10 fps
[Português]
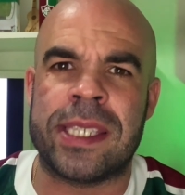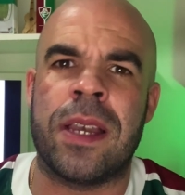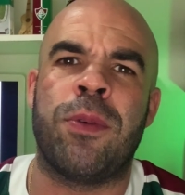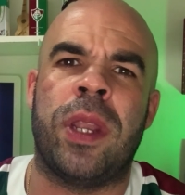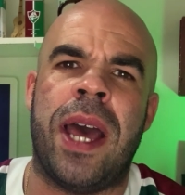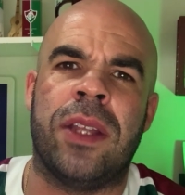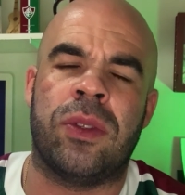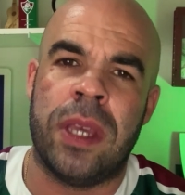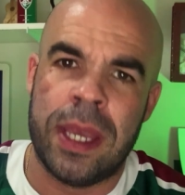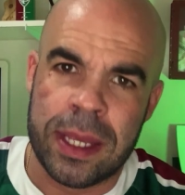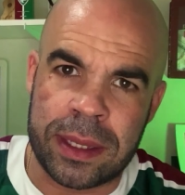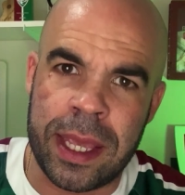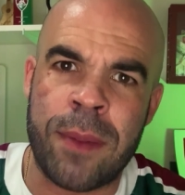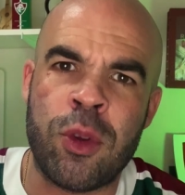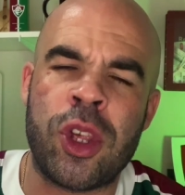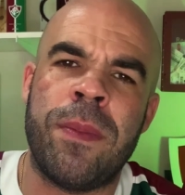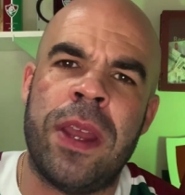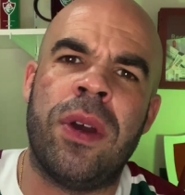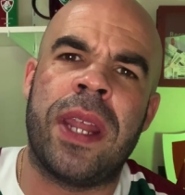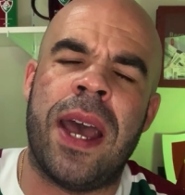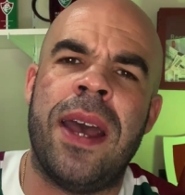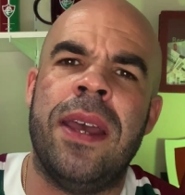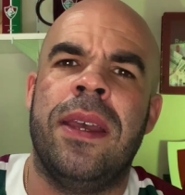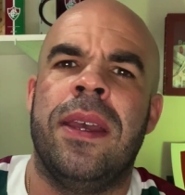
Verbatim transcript: campeonato, temos que melhorar